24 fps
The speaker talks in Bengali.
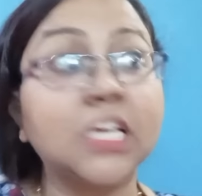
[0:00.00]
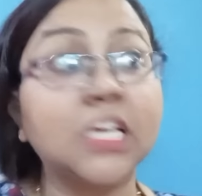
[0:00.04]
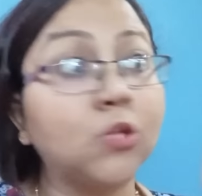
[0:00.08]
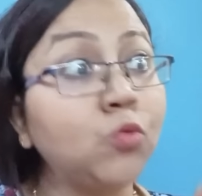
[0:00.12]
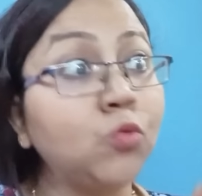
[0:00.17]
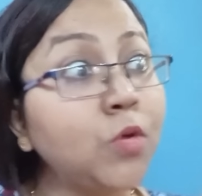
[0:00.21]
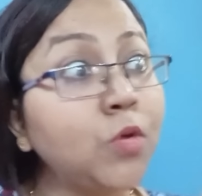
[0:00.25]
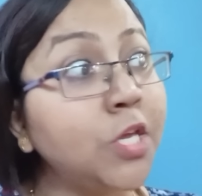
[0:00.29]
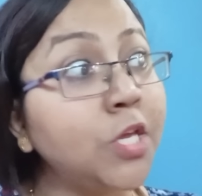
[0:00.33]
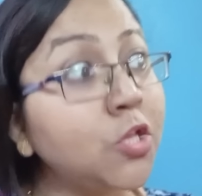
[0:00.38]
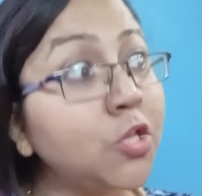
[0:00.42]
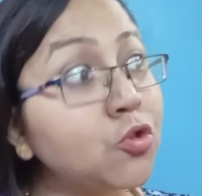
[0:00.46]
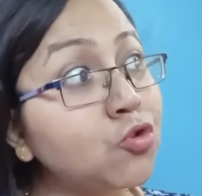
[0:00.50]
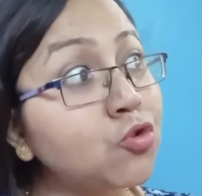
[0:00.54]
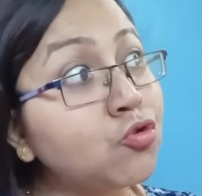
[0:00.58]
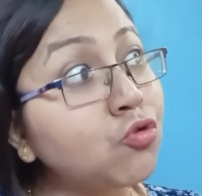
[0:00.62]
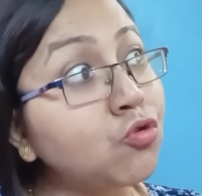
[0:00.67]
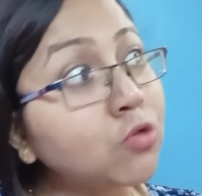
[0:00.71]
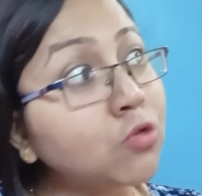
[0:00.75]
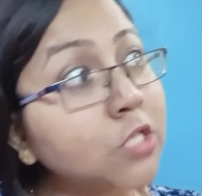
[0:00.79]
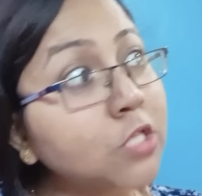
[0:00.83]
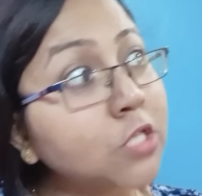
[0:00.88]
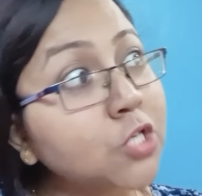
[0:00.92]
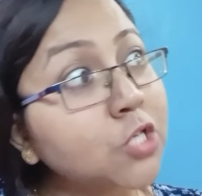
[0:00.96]
তুই কিন্তু
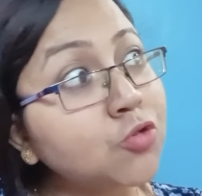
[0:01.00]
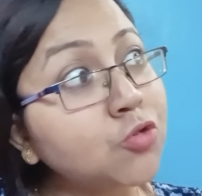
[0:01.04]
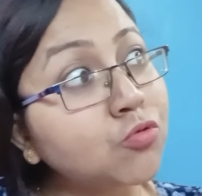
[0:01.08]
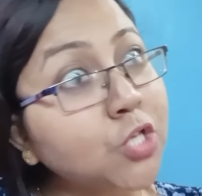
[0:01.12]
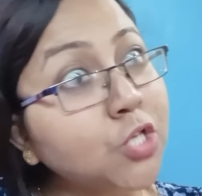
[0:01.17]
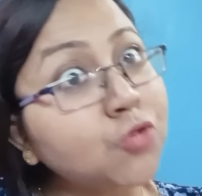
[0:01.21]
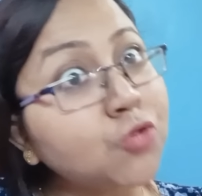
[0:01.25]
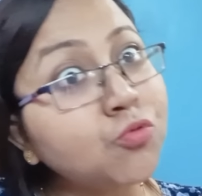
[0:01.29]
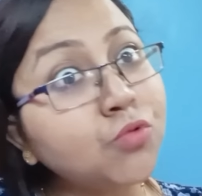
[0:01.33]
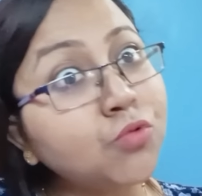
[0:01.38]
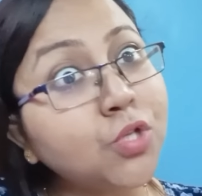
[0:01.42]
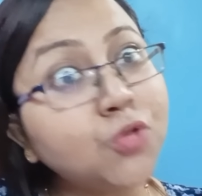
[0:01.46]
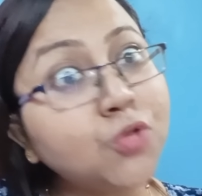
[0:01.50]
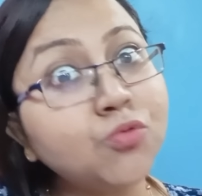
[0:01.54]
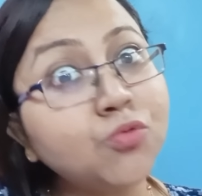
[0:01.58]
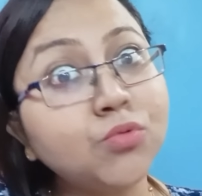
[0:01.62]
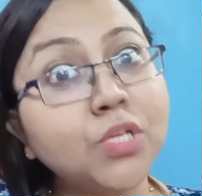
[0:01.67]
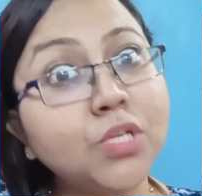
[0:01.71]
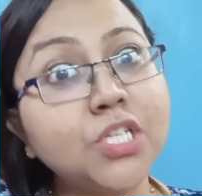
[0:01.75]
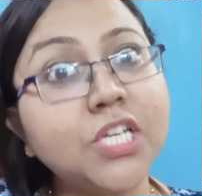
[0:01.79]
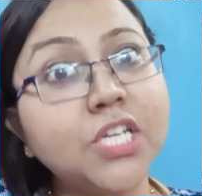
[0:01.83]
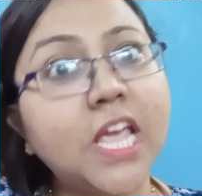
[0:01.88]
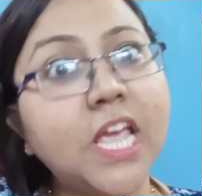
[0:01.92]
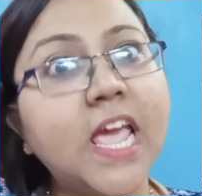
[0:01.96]
শুকতে শুকতে শুকতে শুকতে
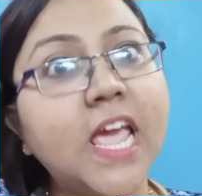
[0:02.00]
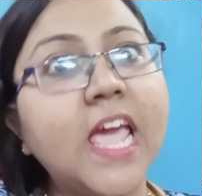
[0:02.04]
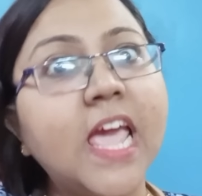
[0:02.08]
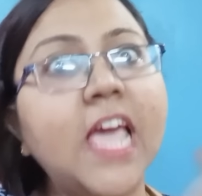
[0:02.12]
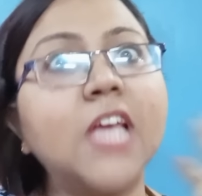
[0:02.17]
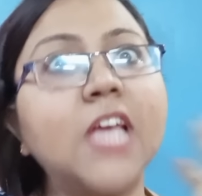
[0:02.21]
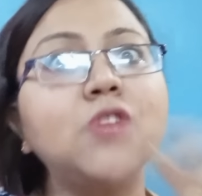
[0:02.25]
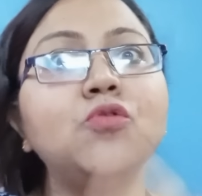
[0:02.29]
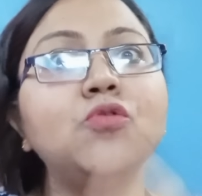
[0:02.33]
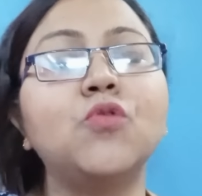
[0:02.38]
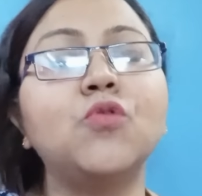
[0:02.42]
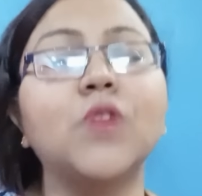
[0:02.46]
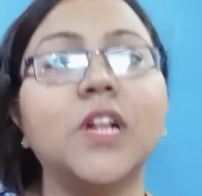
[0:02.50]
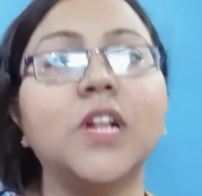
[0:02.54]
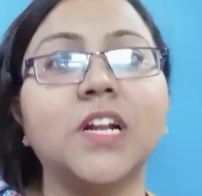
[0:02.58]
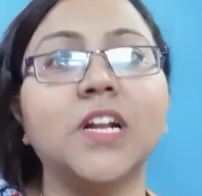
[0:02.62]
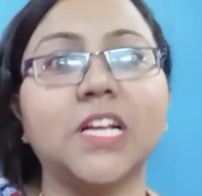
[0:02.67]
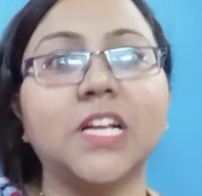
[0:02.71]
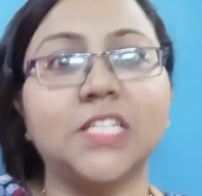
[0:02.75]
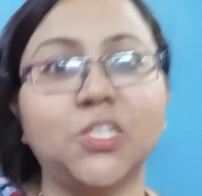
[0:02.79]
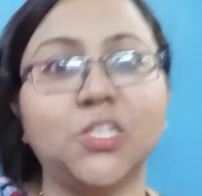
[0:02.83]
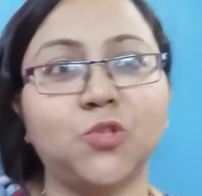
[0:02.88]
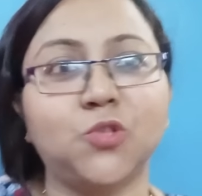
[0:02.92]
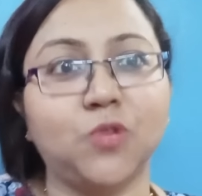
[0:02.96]
সেই শুয়োরের
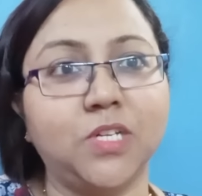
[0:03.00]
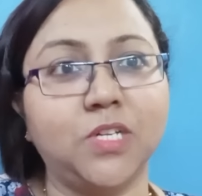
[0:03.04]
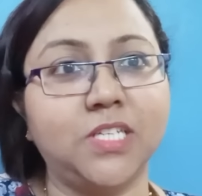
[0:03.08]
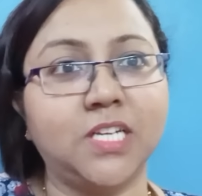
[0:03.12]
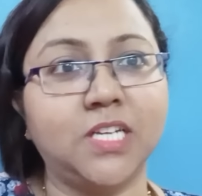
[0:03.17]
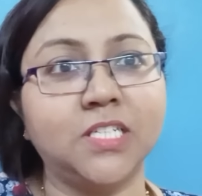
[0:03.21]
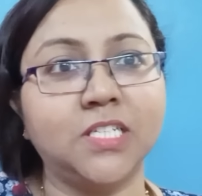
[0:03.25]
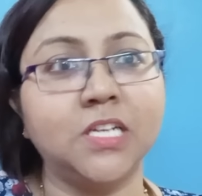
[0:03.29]
কাছে চলে যাস